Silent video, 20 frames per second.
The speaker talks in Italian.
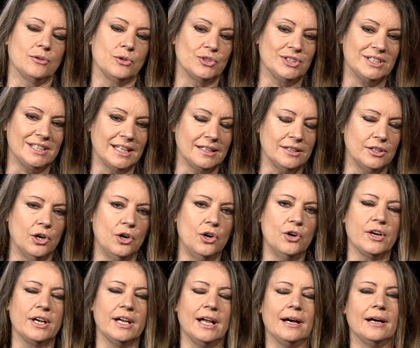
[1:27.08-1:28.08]
si è
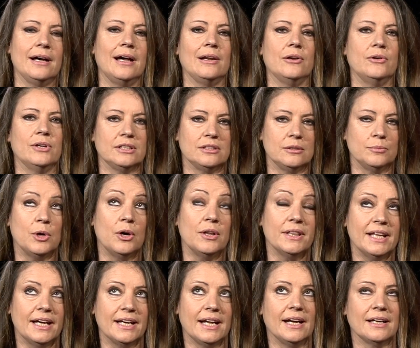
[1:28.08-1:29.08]
donna allora si può
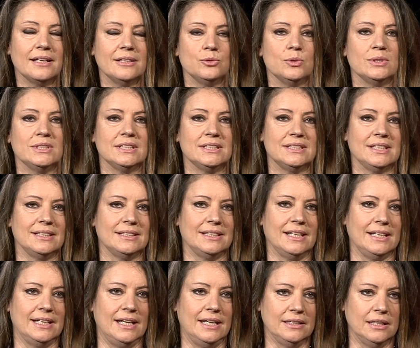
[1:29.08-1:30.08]
andare anche sui
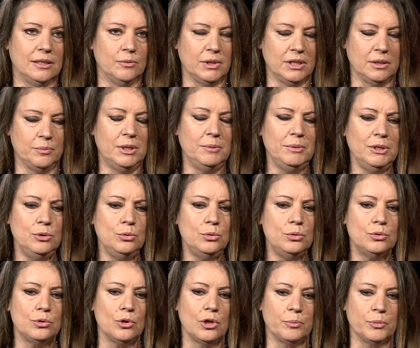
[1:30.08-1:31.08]
60 gradi. quindi prima di
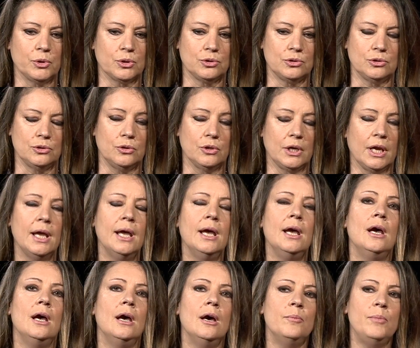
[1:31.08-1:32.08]
tutto le porzioni.
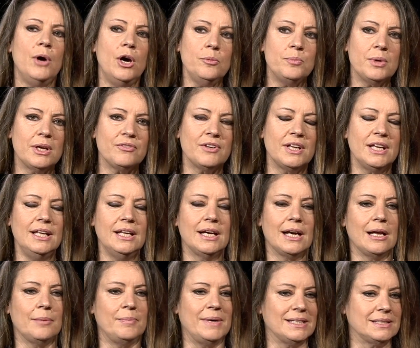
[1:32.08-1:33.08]
Poi
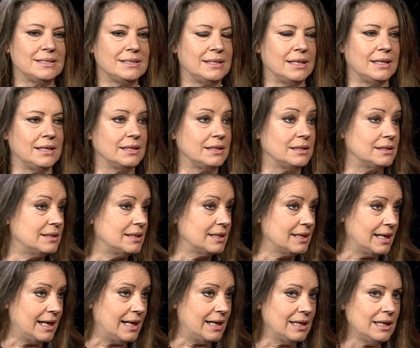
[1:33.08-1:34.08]
preferire la pasta
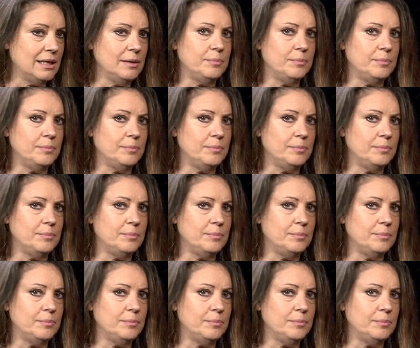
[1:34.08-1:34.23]
integrale